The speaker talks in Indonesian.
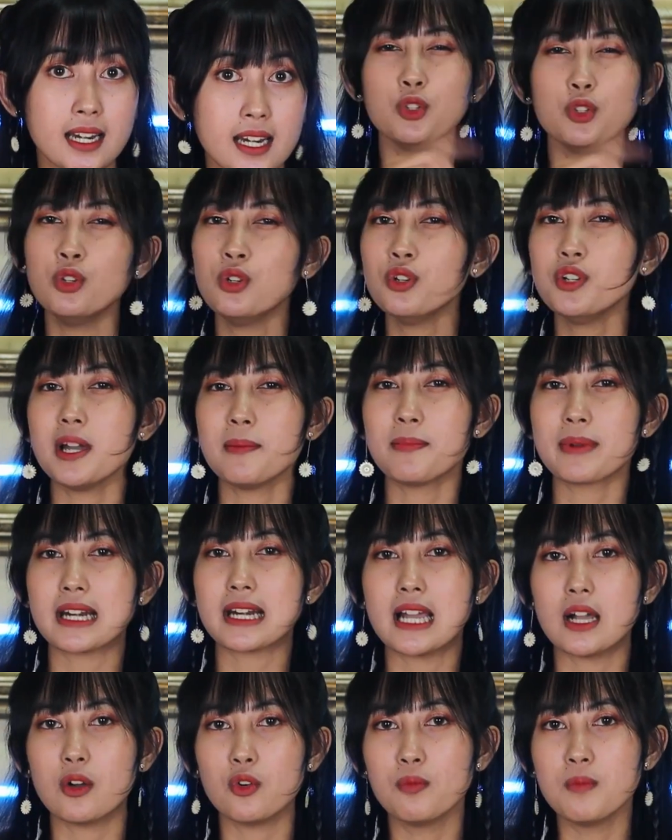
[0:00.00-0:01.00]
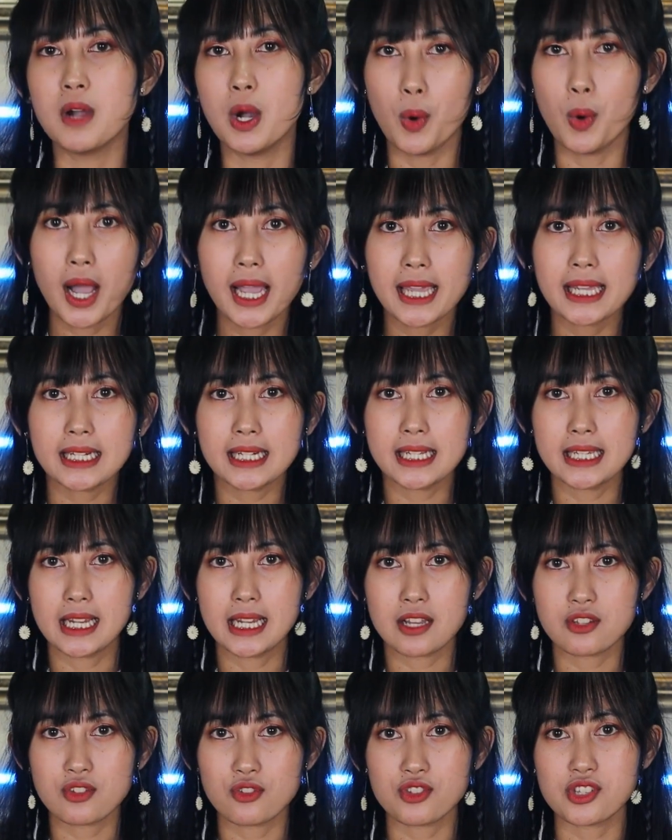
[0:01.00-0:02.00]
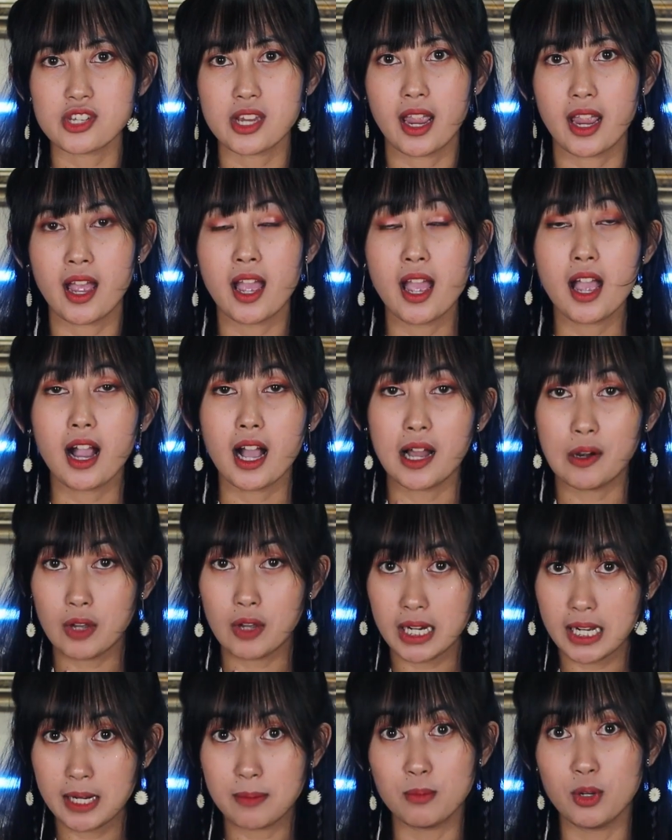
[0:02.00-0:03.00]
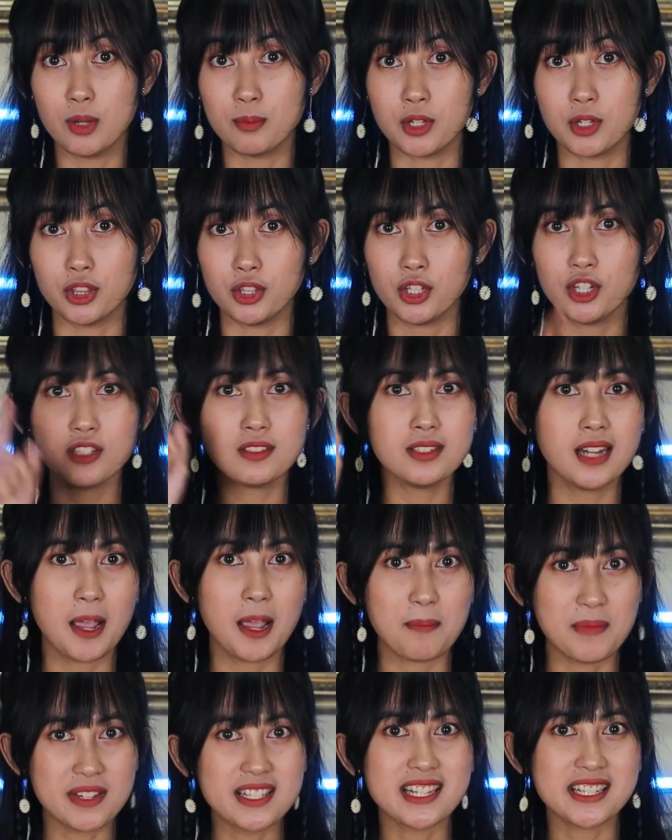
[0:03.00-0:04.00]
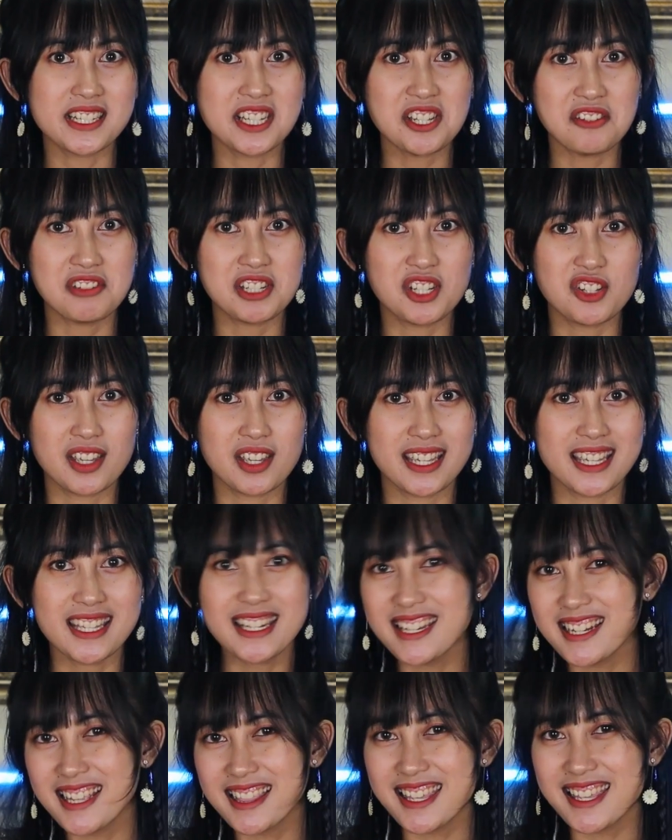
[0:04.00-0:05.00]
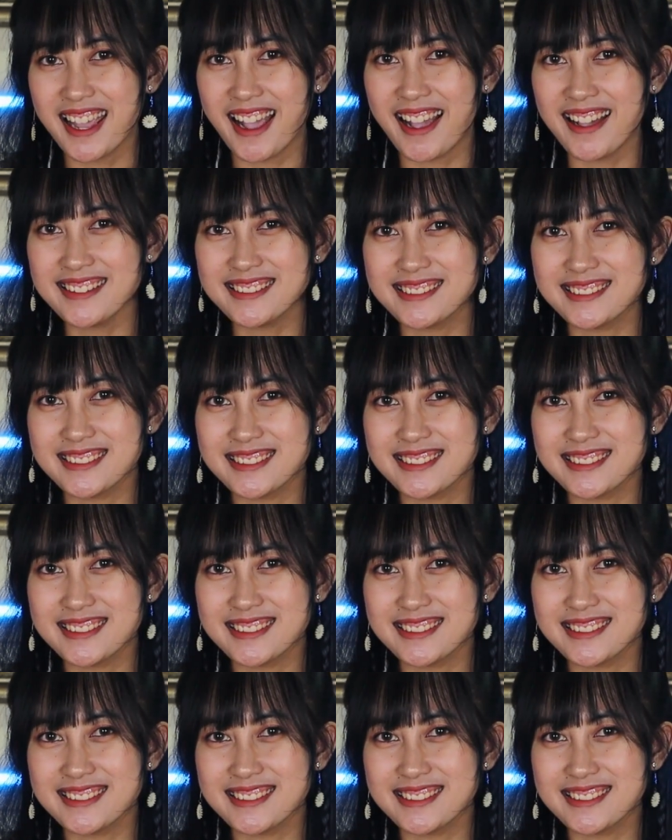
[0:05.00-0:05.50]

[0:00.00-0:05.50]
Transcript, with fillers: Dulu udah pernah aku bawa ini kasusnya. Kalau kalian belum nonton, bisa cek video yang ini nanti ya.